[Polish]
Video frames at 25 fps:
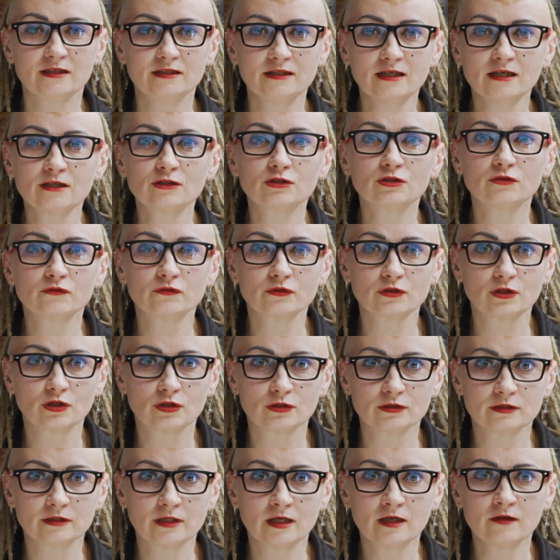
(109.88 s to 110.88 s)
Jak to
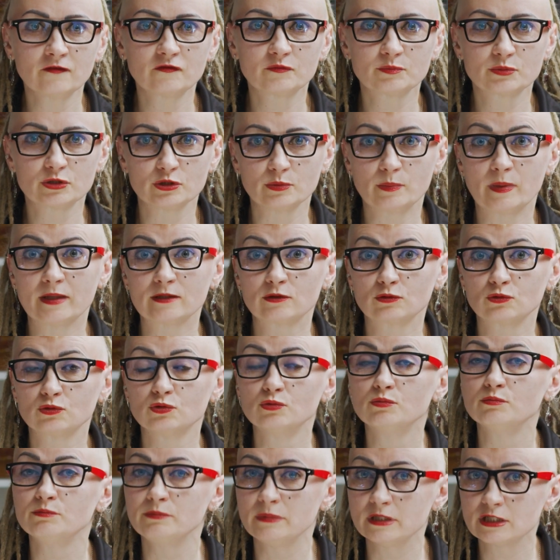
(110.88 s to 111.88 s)
wygląda w
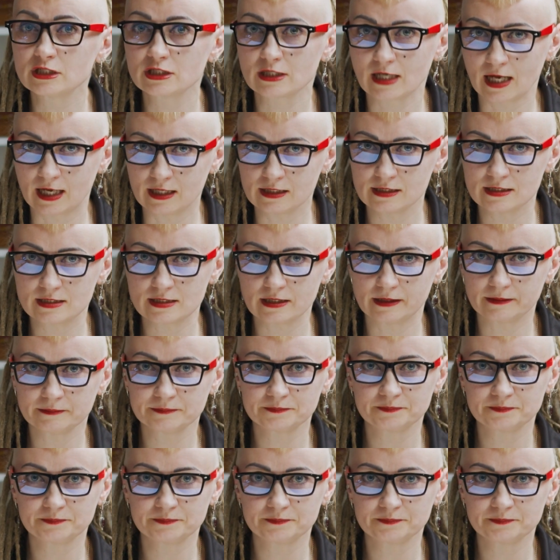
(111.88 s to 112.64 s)
przypadku mieszkańca?